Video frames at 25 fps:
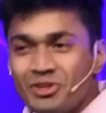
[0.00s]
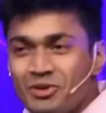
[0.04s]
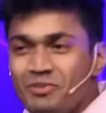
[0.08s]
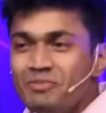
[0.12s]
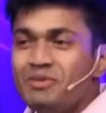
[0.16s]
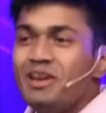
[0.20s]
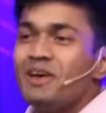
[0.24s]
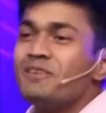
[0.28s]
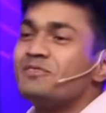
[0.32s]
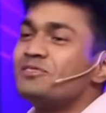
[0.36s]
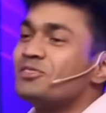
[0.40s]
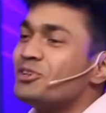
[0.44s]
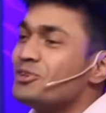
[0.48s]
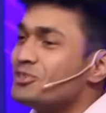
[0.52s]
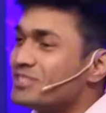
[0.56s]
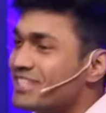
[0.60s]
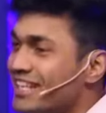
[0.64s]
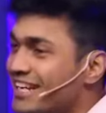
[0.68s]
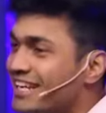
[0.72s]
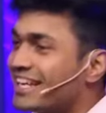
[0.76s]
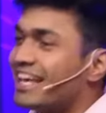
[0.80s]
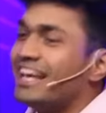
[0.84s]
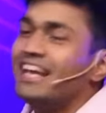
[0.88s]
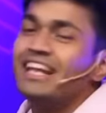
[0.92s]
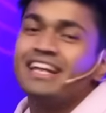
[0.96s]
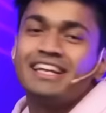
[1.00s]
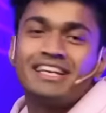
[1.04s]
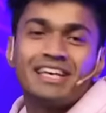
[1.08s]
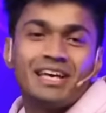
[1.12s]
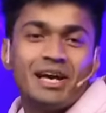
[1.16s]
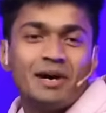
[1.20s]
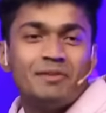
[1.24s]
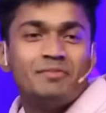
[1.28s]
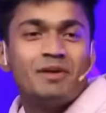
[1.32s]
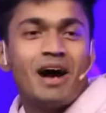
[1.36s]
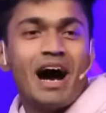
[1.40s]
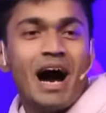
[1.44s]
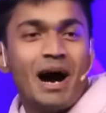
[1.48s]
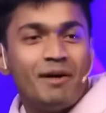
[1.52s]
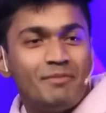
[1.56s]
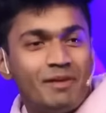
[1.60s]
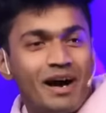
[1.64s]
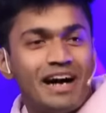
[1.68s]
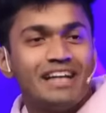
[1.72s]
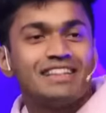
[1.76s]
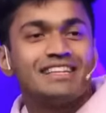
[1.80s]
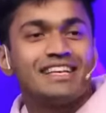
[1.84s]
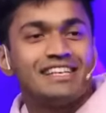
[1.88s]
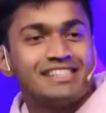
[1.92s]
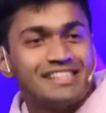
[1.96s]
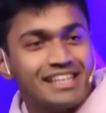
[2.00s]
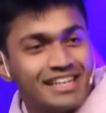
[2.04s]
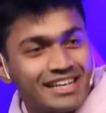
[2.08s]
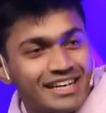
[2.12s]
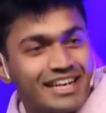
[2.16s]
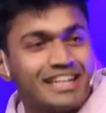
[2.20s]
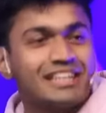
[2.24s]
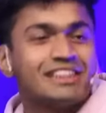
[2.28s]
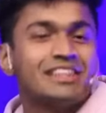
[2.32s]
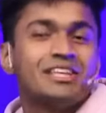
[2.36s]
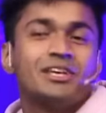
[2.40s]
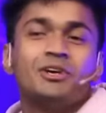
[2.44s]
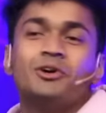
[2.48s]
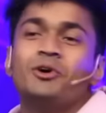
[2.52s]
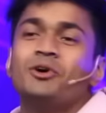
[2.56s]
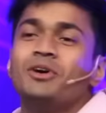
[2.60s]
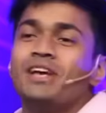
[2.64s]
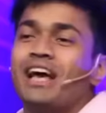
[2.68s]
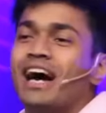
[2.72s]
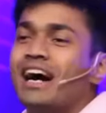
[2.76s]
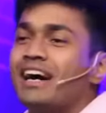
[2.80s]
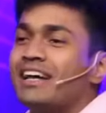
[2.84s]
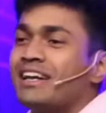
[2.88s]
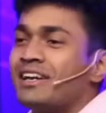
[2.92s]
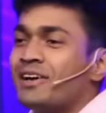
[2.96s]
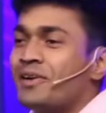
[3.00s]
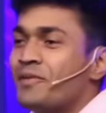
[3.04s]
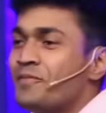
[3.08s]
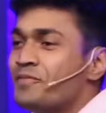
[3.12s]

तुम लफ्जों से खेल के अब आबाद किसे करते हो यार